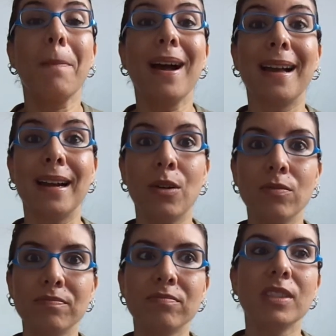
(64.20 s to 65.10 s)
o
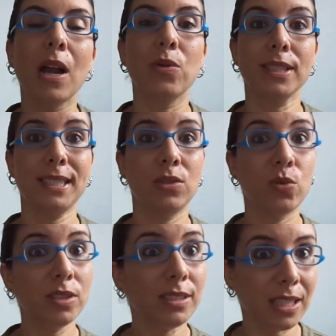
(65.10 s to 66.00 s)
apagão que aconteceu
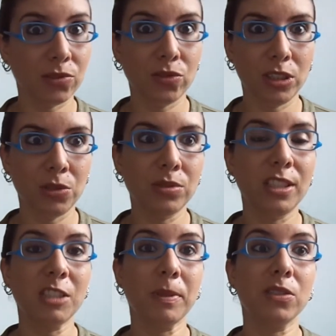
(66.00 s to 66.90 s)
nos Estados
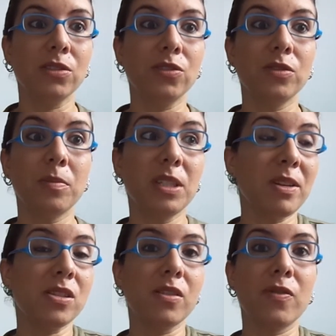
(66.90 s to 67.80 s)
Unidos e as pessoas
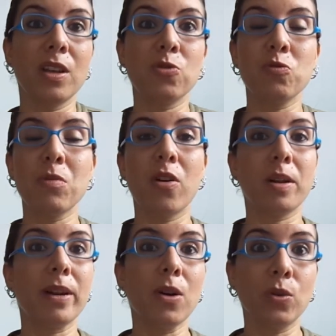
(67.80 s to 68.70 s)
simplesmente se viram de uma
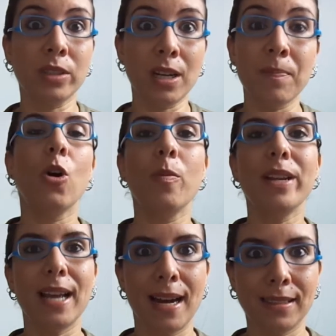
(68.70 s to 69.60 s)
hora para outra
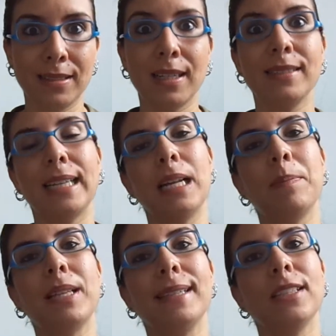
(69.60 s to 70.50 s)
obrigadas a se
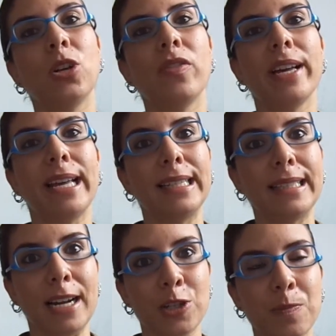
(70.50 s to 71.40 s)
adaptar a essa nova
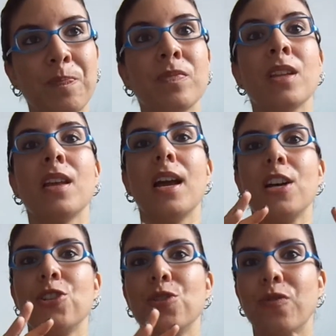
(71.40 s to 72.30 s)
realidade.
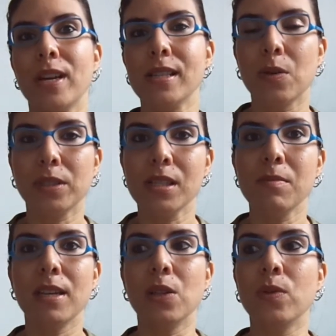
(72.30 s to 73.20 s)
A gente vê esse
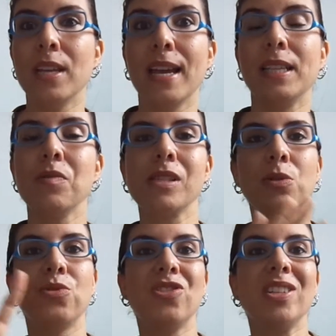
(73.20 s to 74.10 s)
acontecimento e aí tem um
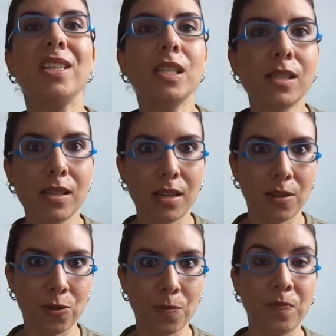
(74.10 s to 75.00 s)
salto de 15
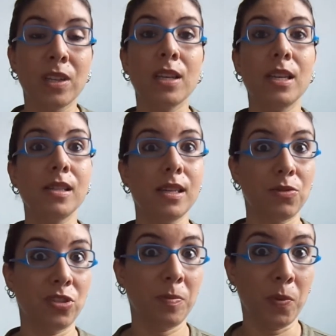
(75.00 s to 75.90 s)
anos. 15
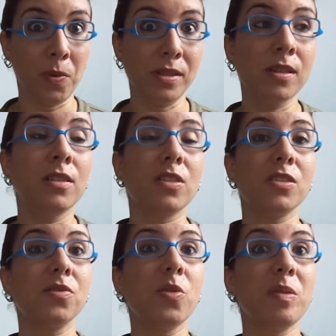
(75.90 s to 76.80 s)
anos depois, nós
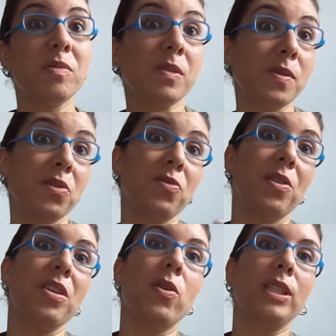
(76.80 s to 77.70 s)
descobrimos que as pessoas
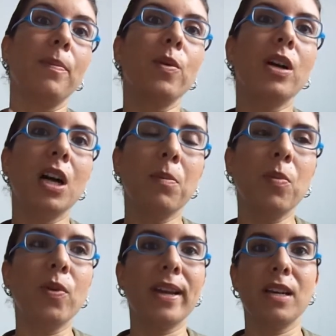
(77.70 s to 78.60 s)
tiveram que voltar para o campo,
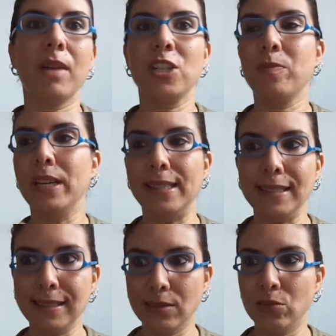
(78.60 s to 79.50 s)
porque as
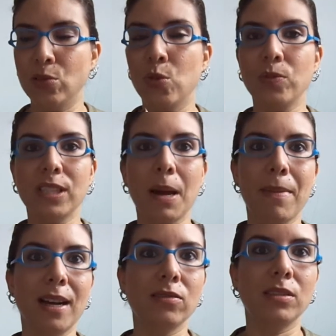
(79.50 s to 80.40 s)
milícias, os grupos
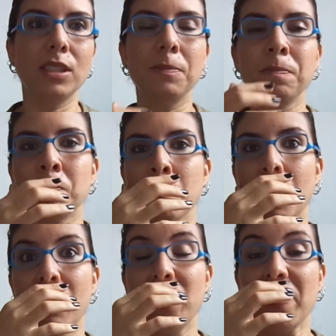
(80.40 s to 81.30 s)
armados e,
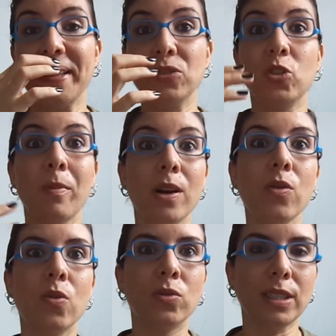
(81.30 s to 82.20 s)
e, violentos
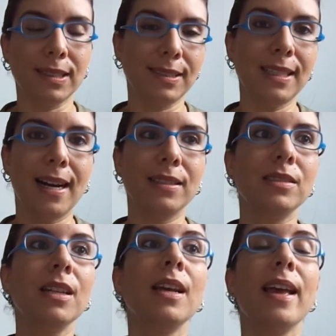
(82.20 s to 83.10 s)
tomaram conta das
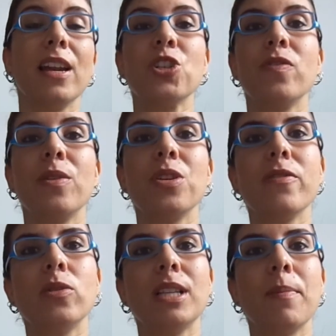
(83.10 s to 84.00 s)
cidades. Elas tiveram que
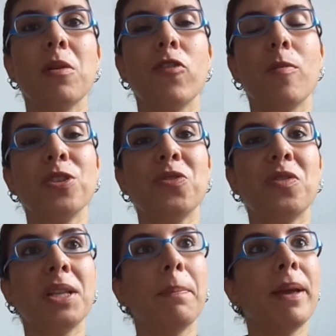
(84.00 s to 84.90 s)
voltar para uma forma de
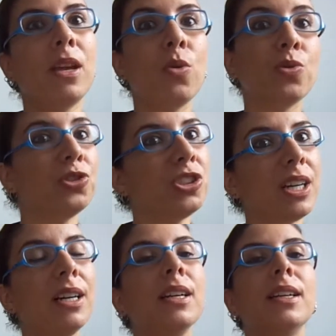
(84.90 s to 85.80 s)
vida bem
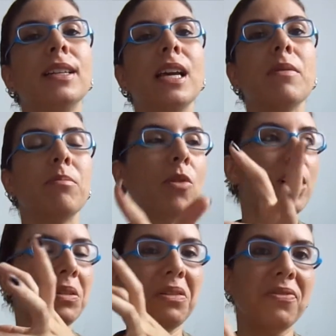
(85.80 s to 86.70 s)
rústica, né?
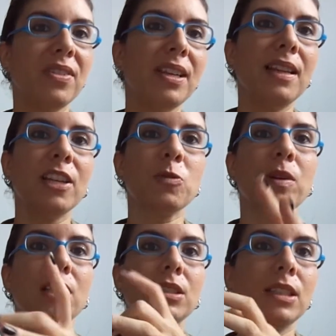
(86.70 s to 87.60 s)
Morando em vilas,
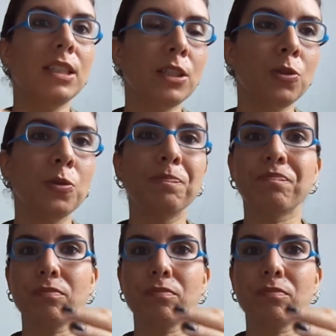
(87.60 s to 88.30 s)
plantando,